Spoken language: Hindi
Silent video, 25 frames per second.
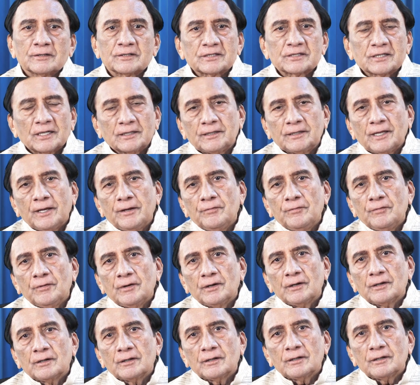सदैव
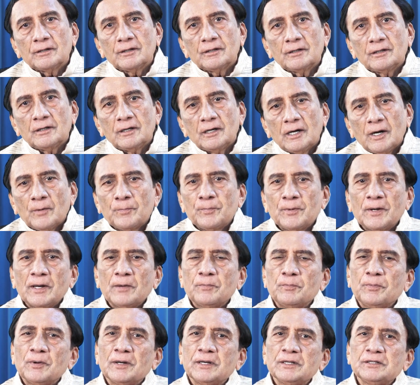
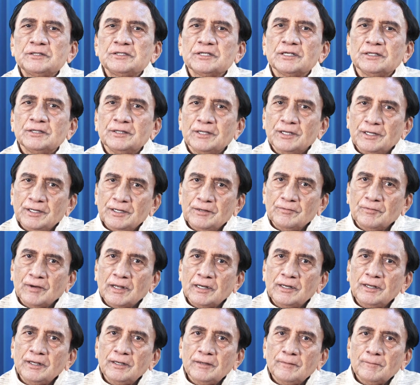अपना परिचय देने
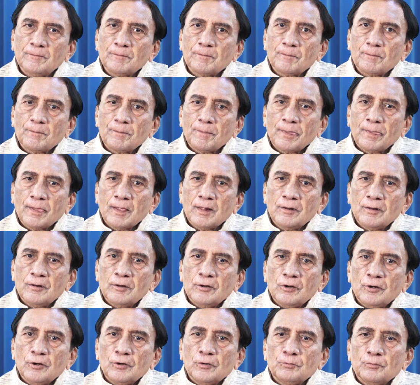वाले
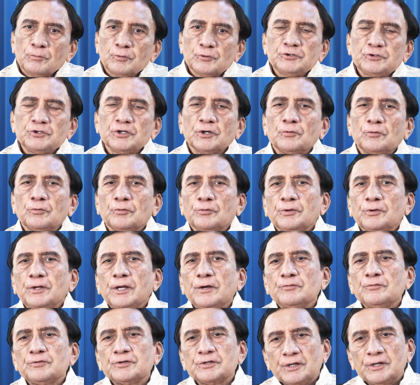पूज्य
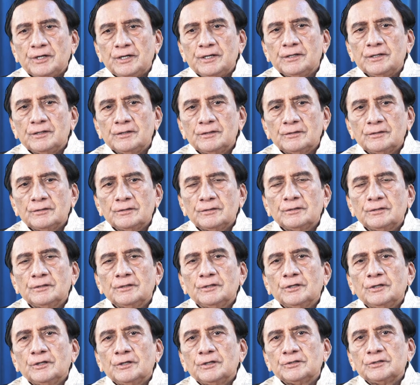गुरुदेव श्री
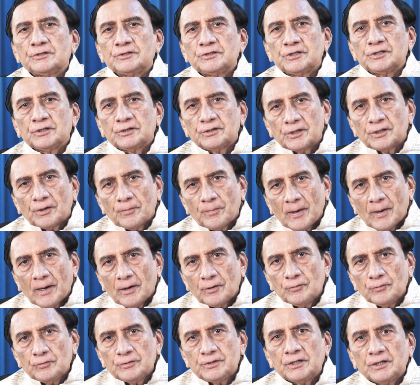
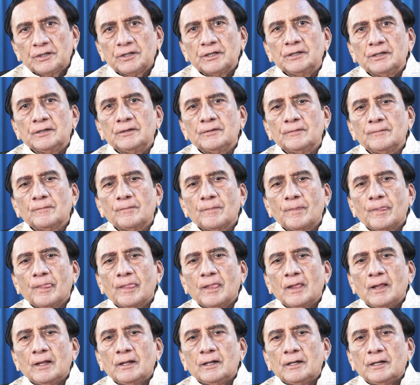चित्रभानु जी की
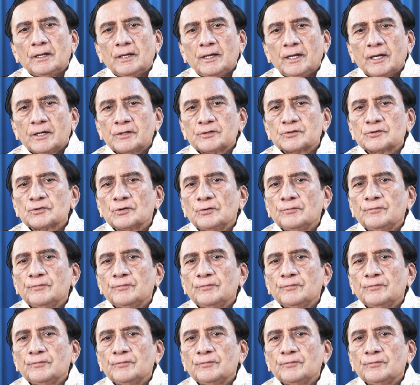एक